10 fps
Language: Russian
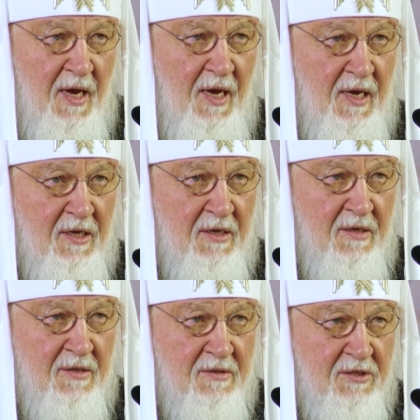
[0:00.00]

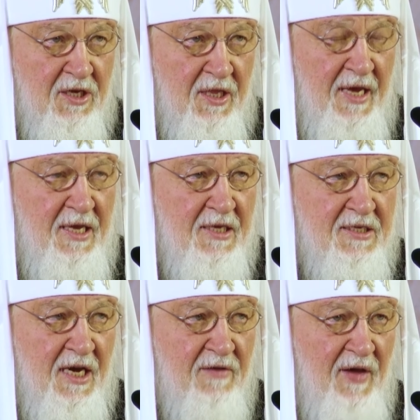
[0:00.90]
Э, желание
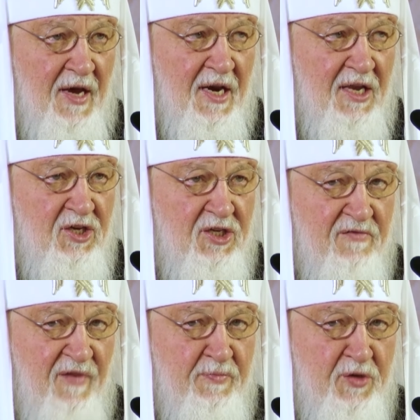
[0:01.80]
церкви
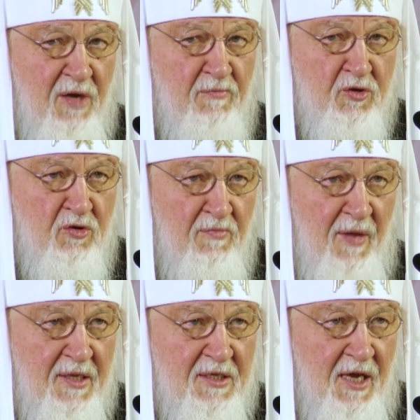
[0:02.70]
ограничить вообще
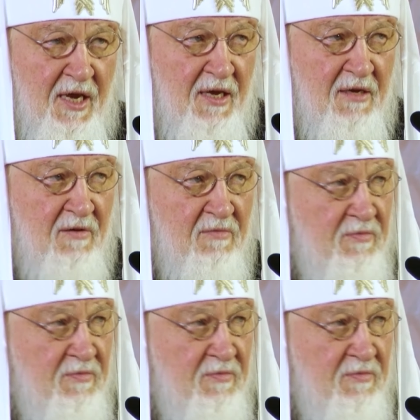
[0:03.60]
мусульманское